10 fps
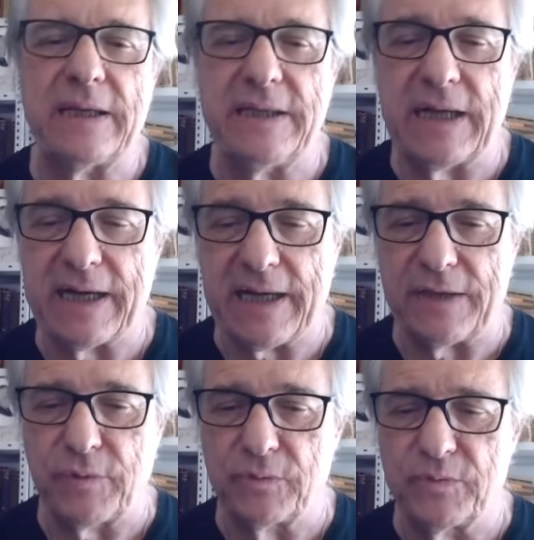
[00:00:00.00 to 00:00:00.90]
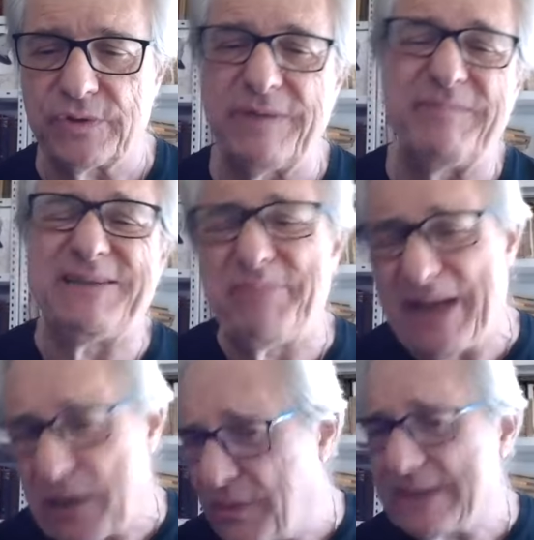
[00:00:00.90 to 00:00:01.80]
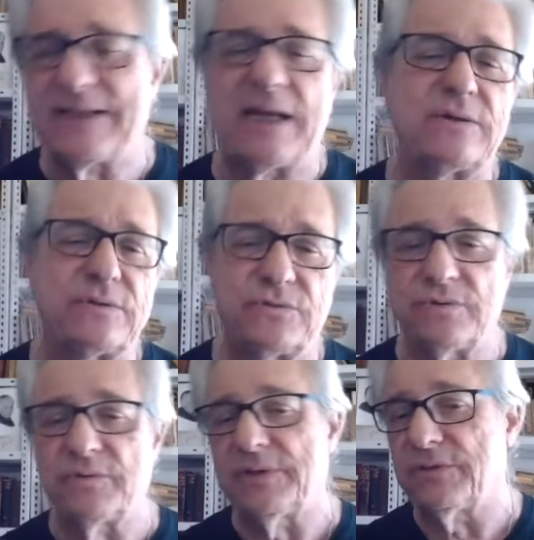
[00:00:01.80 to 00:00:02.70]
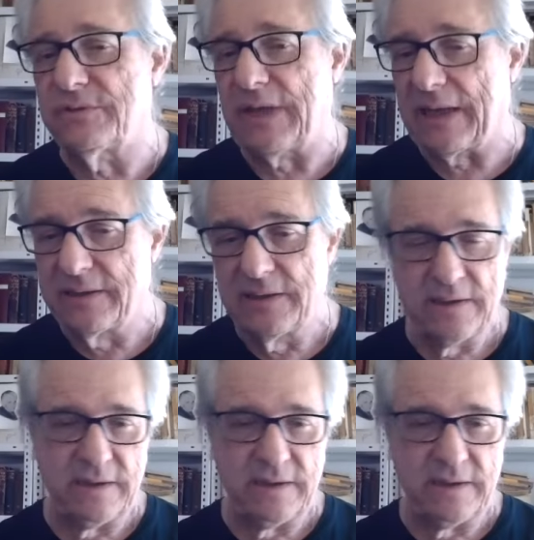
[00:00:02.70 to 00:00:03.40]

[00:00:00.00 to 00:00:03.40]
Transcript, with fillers: ir agregando algunos temas y para no hacerlo todo esto tan,